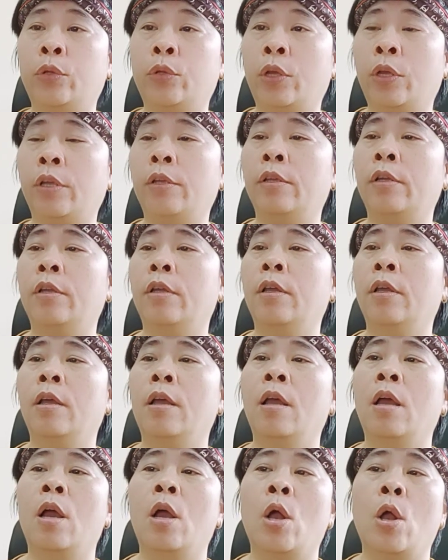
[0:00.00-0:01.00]
thị.
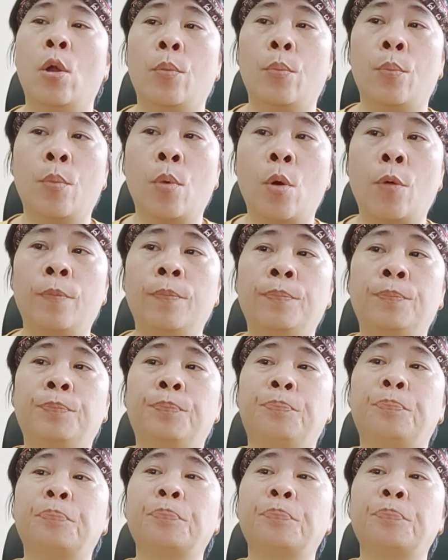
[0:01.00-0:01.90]
4.